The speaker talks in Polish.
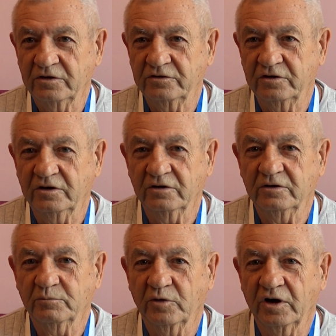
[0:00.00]
Czyli
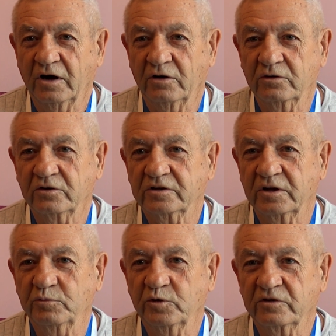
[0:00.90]
moja
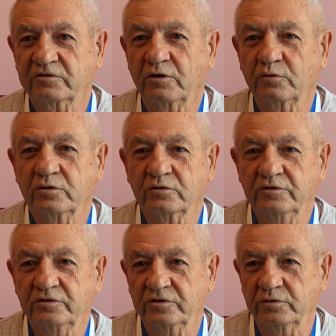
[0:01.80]
aorta była
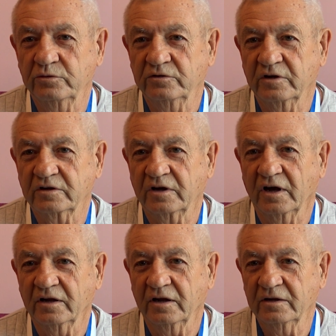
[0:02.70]
całkowicie już
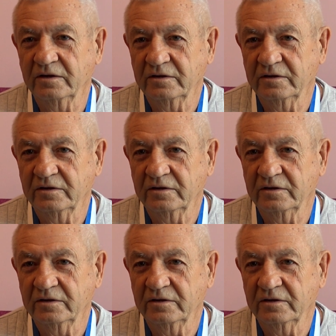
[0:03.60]
zatkana.